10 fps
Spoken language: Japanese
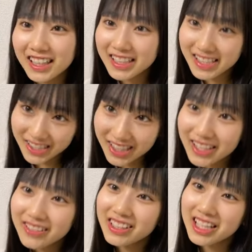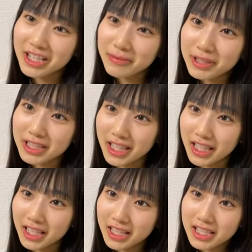話の内容は何でも
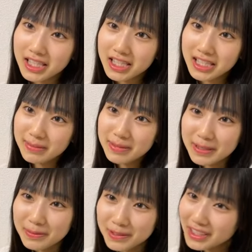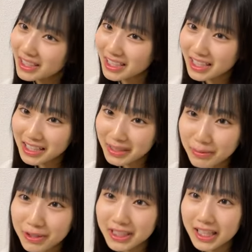OK チビでも OK 何で
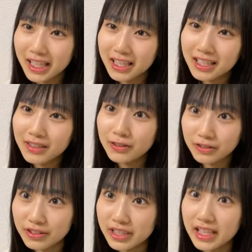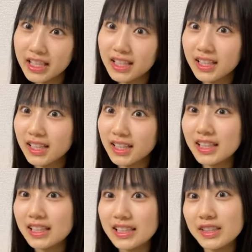も OK 本当に
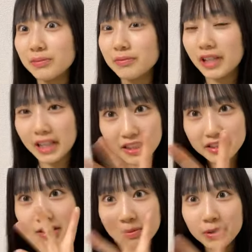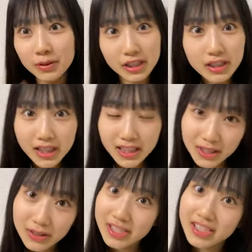わかるレミこれぐらい来
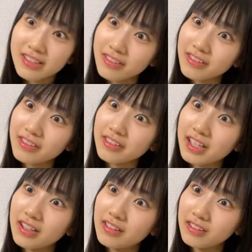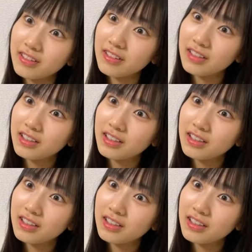てほしいのこの顔の